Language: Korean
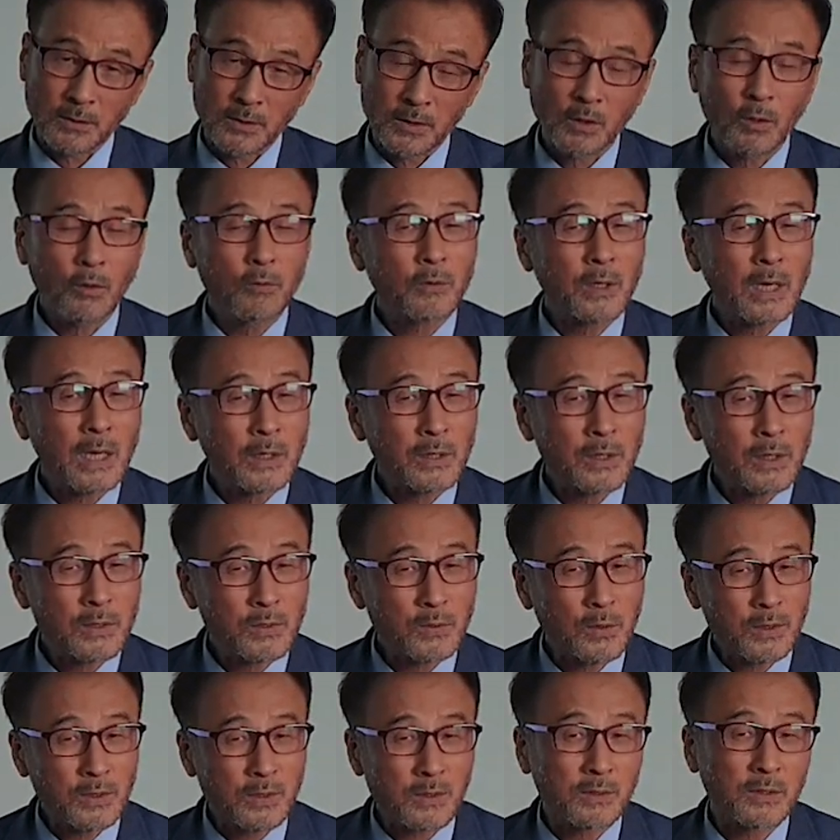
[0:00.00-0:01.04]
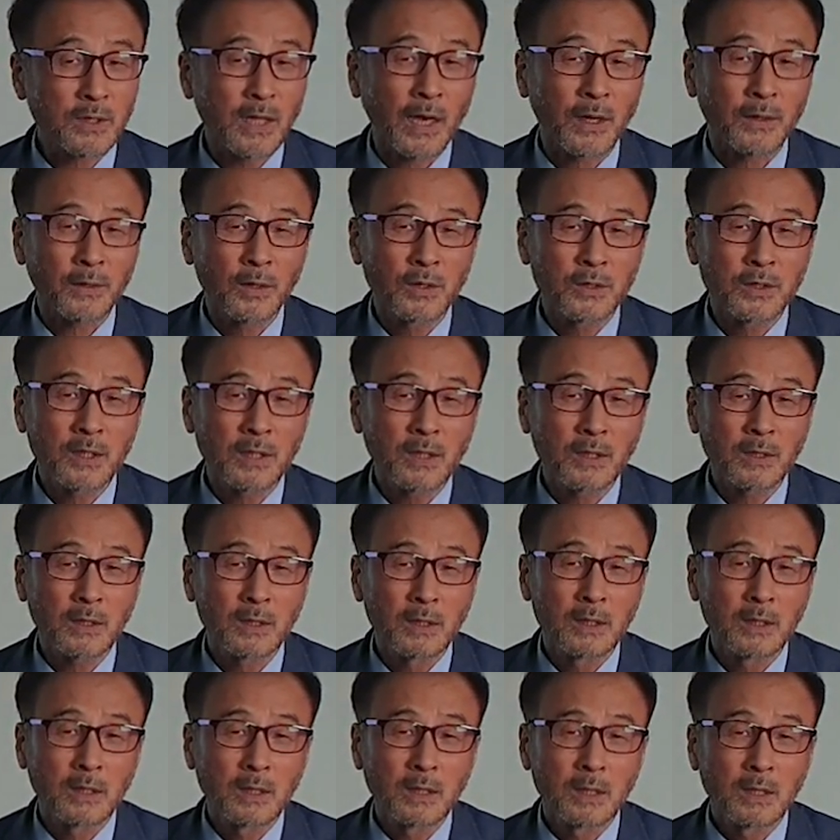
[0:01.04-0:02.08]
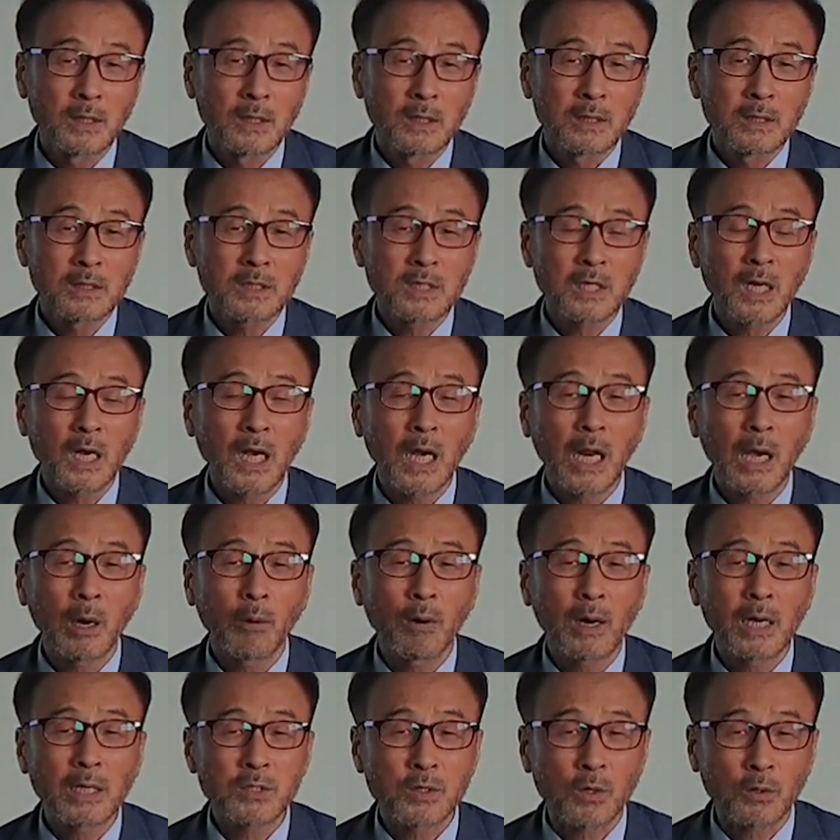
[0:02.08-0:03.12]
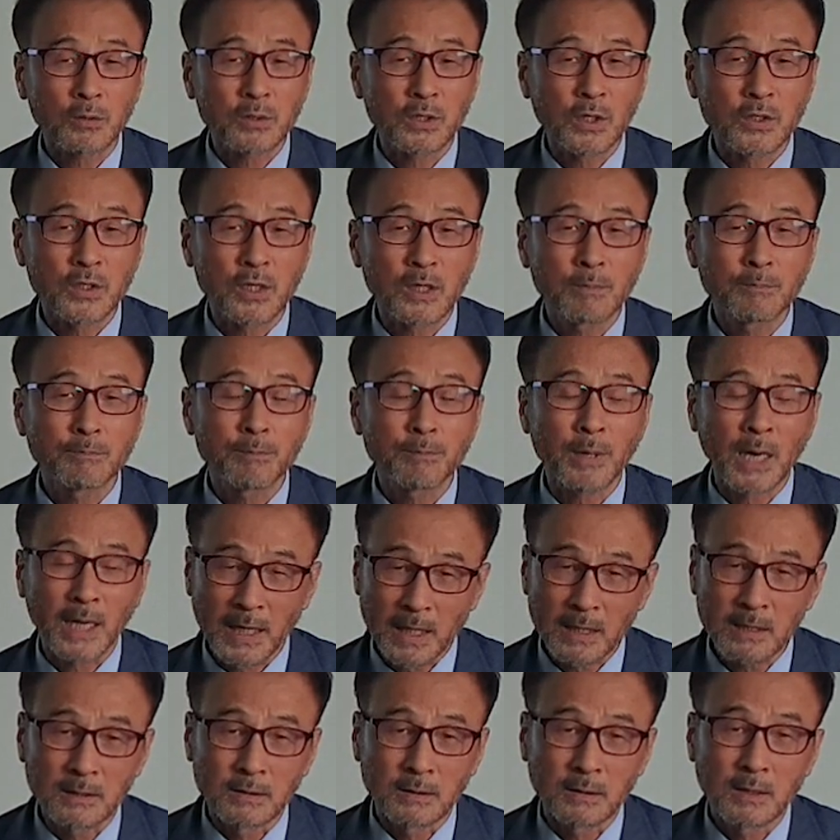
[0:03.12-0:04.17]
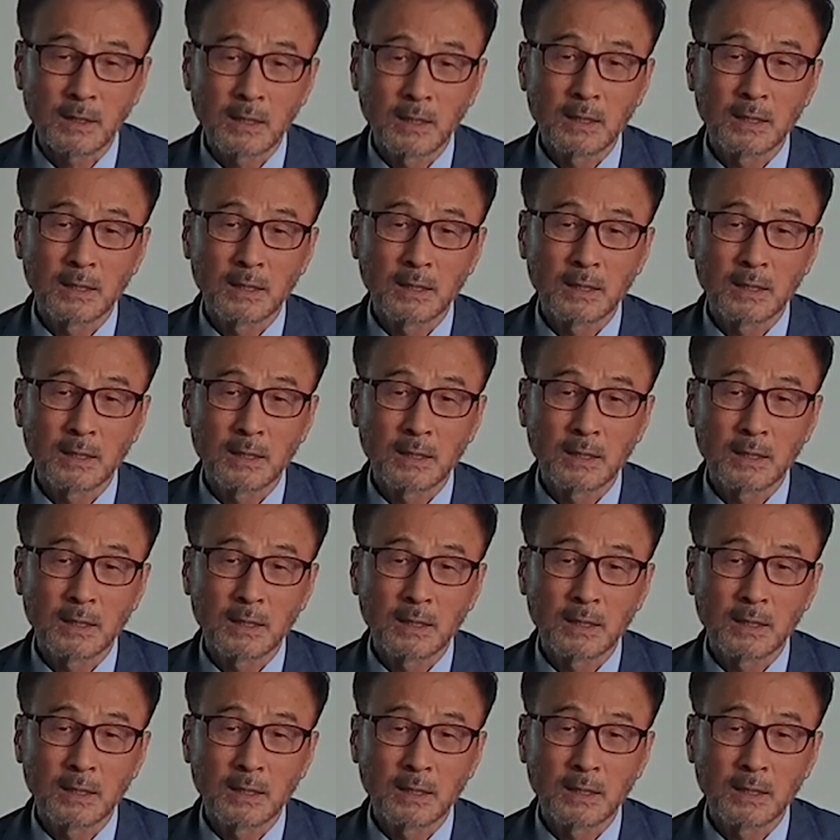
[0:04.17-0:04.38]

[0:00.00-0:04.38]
이런 관계 속에서 당연히 신라와 적대적인 발해는